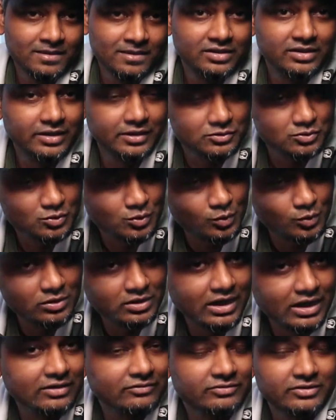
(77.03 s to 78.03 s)
என் ஸ்கூல்
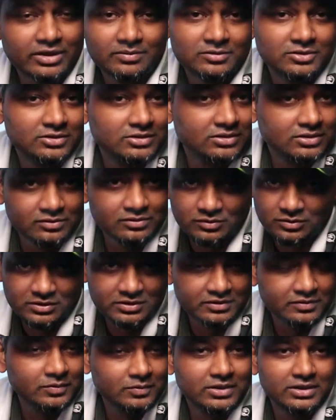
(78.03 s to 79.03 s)
லைஃப் டைம் வந்து
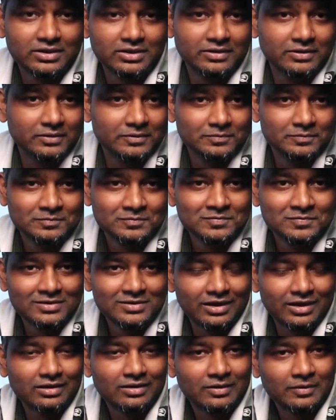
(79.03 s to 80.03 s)
விட்டது விட்டதே கிடையாது
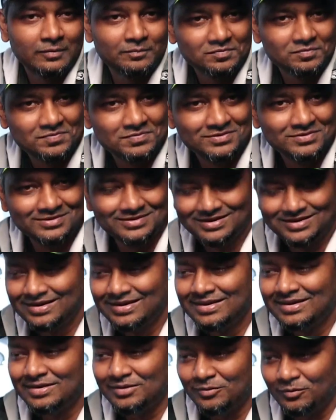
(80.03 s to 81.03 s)
ஏன்னா
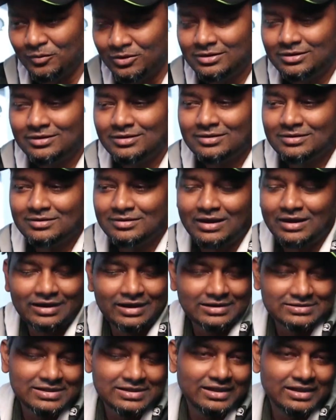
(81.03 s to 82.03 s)
ஒன்று எனக்கு
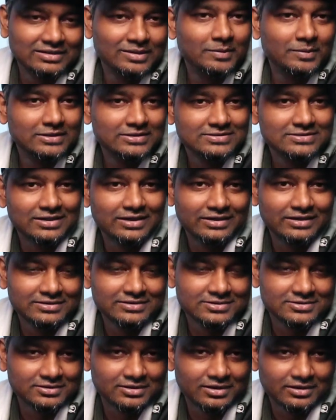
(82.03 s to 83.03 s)
ஆக்சுவலி அந்த மாதிரி சில
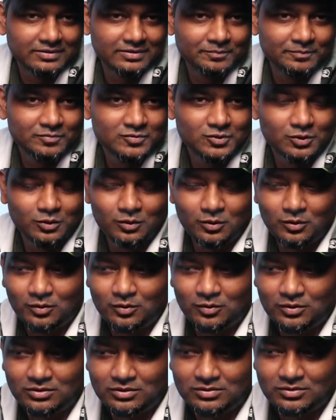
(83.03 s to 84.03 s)
டீச்சர்ஸ் இருந்தாங்க ஸோ
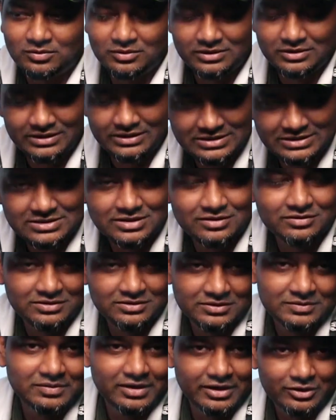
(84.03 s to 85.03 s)
ஒரு டீச்சர்
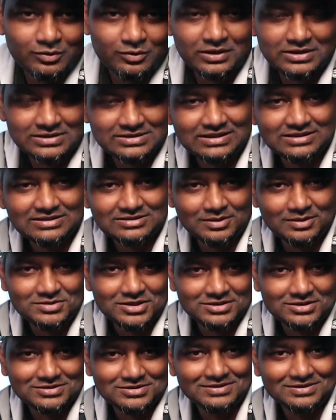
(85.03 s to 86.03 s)
வந்து ஐ டோன்ட் வாண்ட் சே த சப்ஜெக்ட்ஸ்